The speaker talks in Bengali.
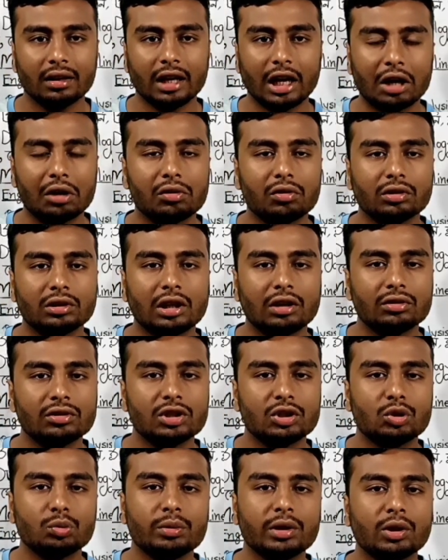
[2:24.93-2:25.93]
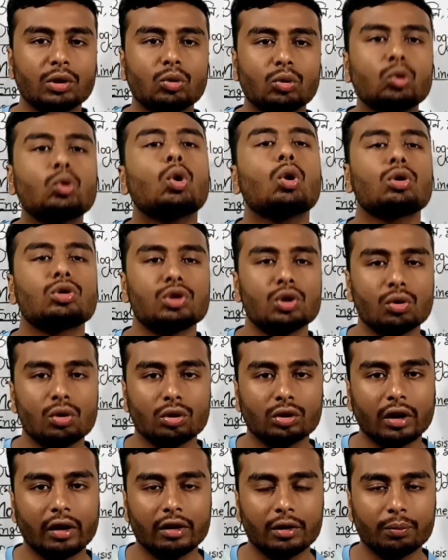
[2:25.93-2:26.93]
এখন কথা হচ্ছে তুমি কোন অংশগুলো
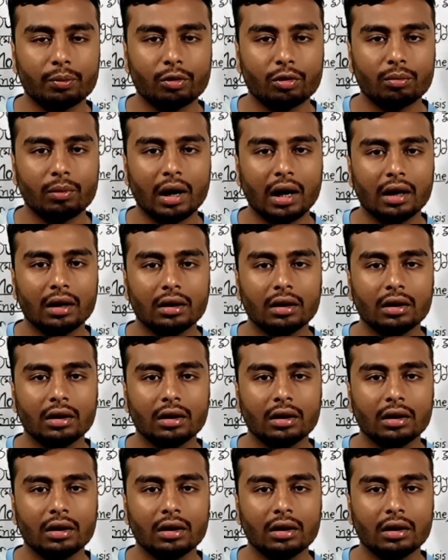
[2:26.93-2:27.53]
তাহলে পড়বা